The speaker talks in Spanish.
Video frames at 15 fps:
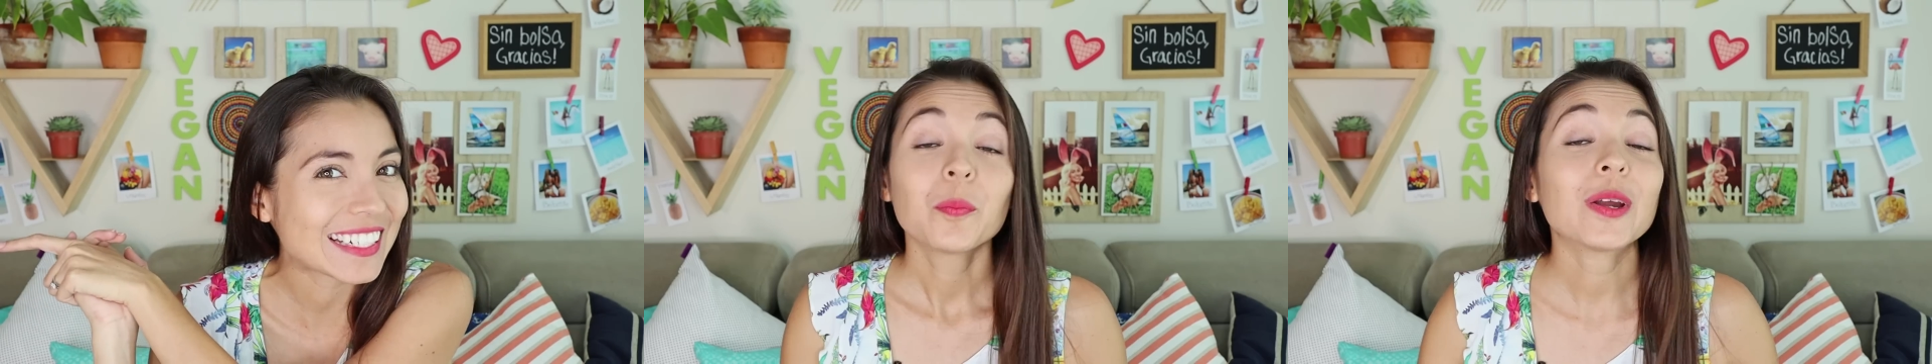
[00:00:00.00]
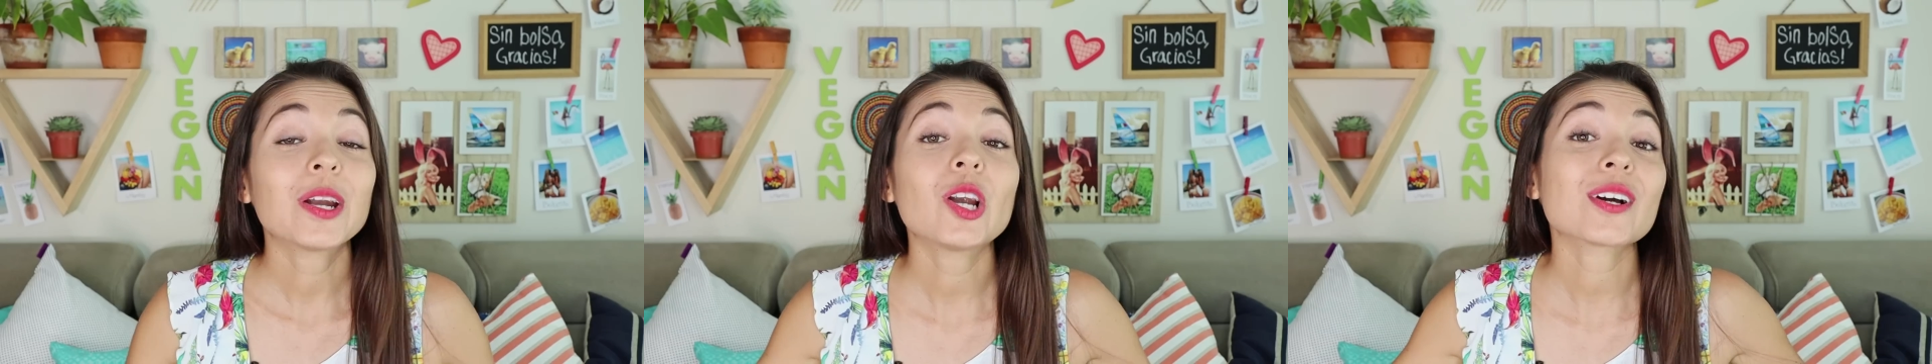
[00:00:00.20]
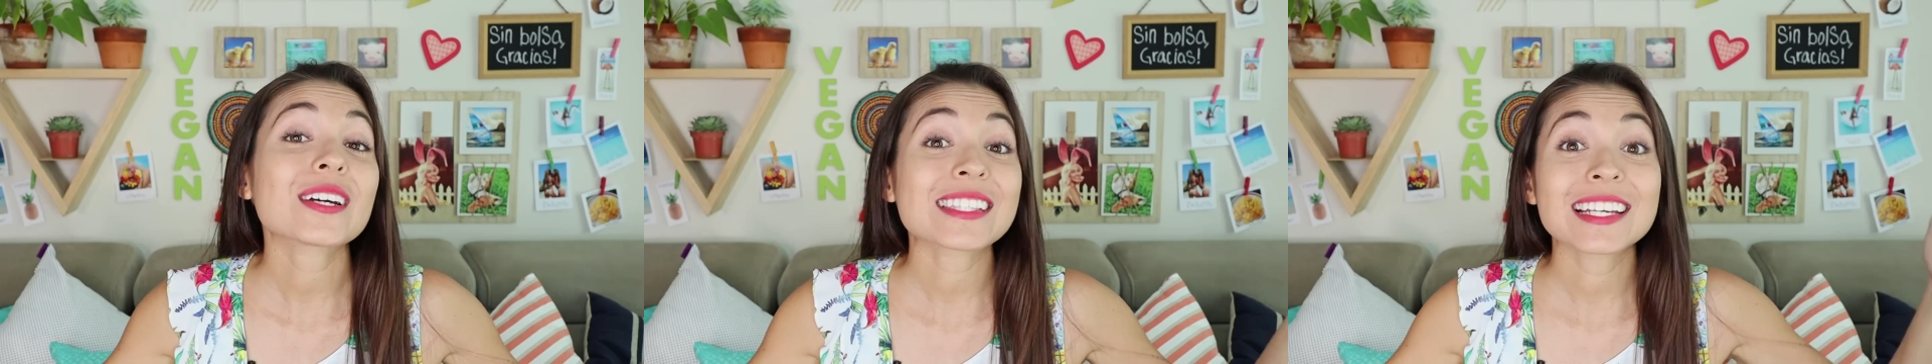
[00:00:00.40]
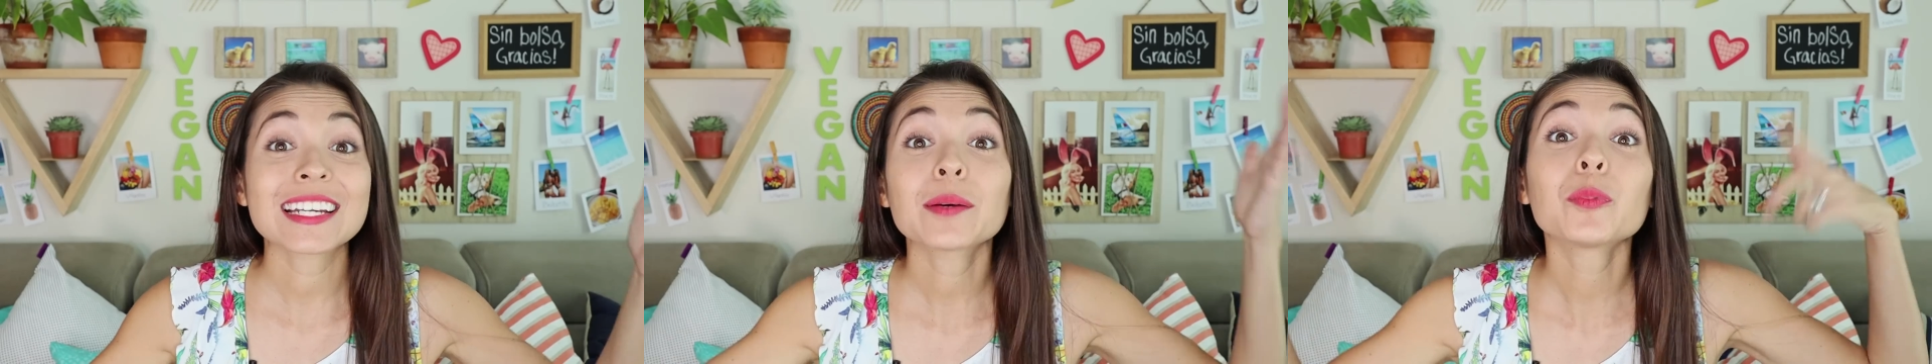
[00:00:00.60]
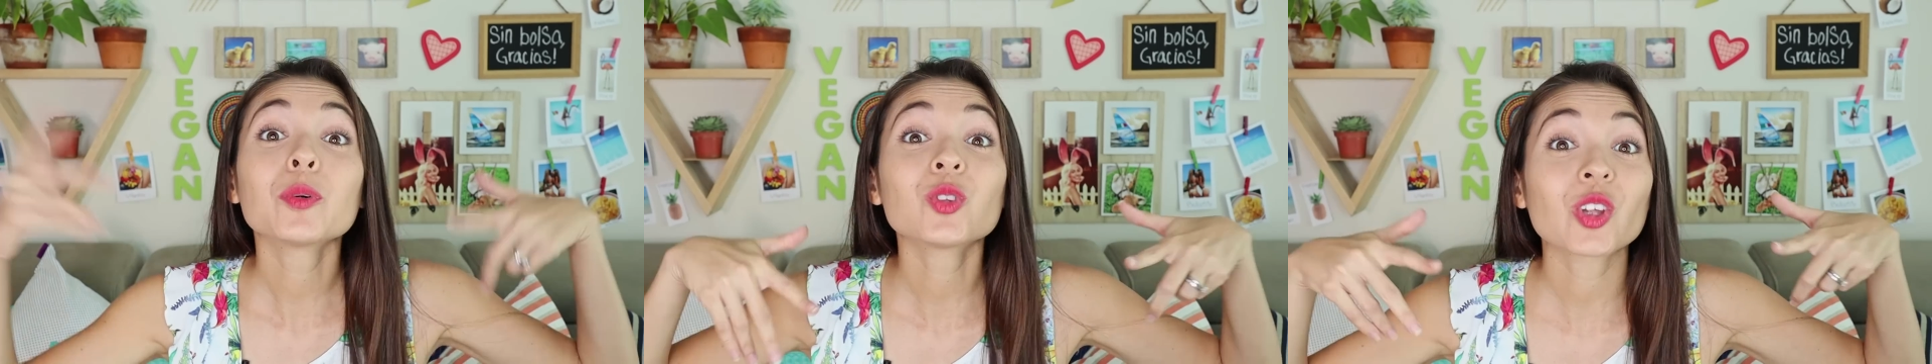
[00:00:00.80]
Pero lo que
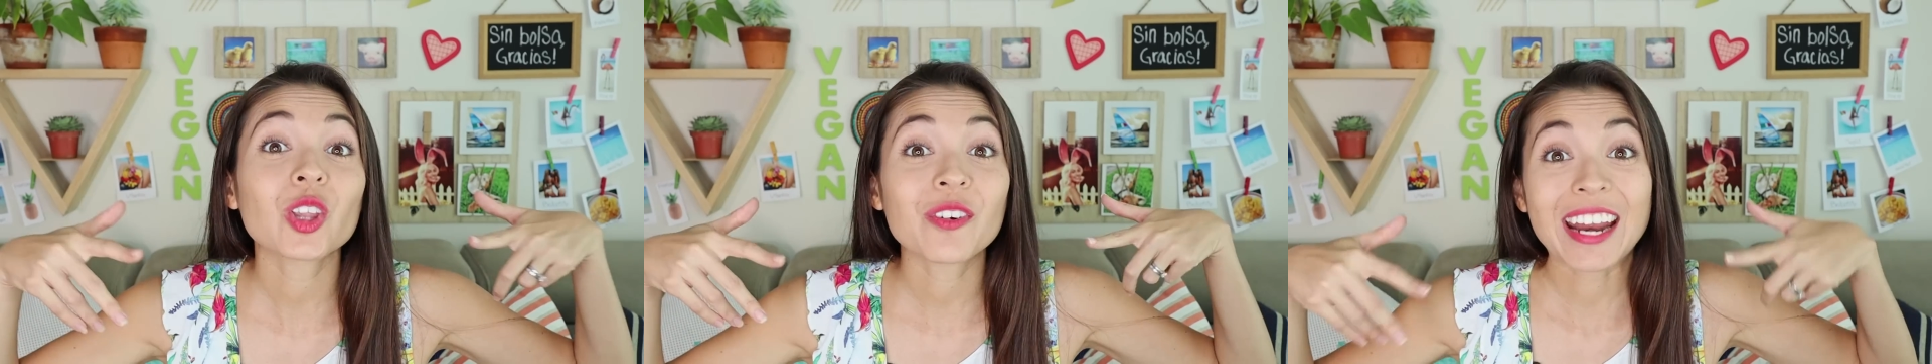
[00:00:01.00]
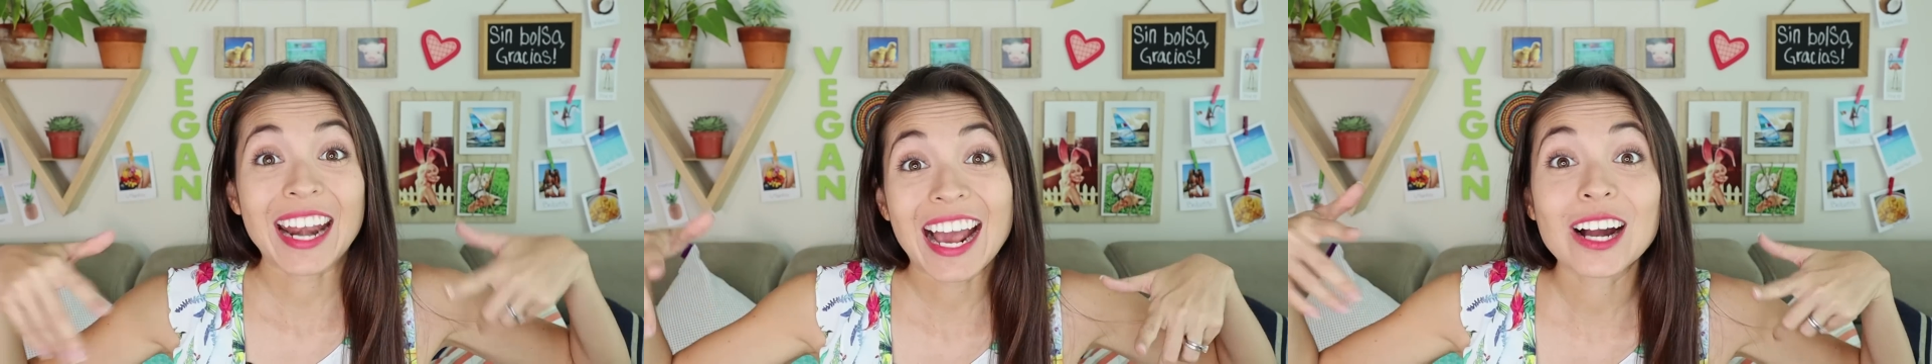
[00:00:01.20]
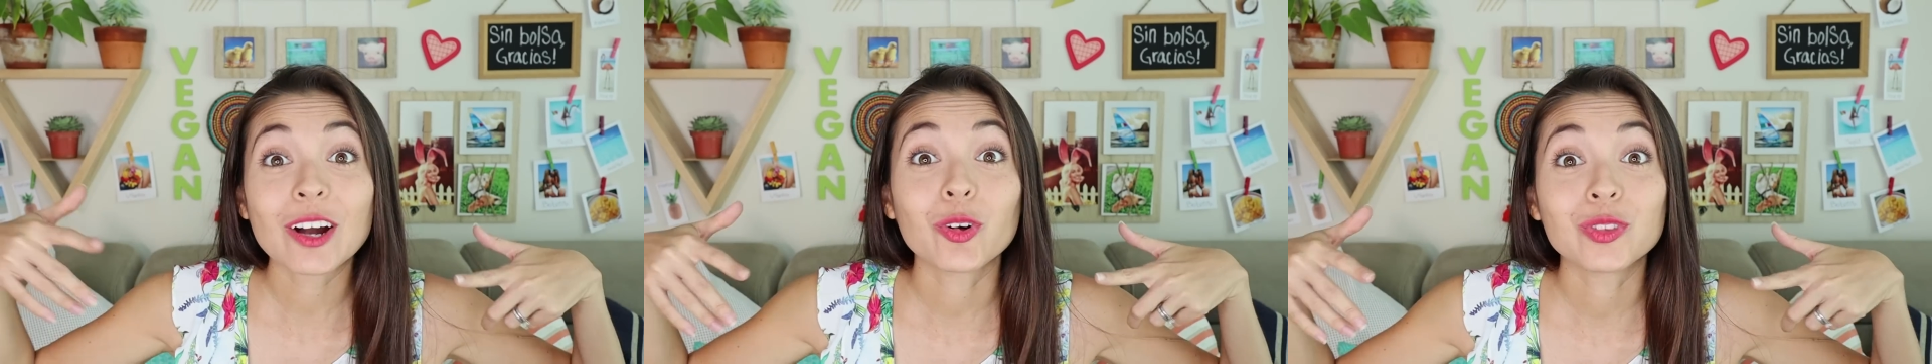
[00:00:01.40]
están a punto de ver a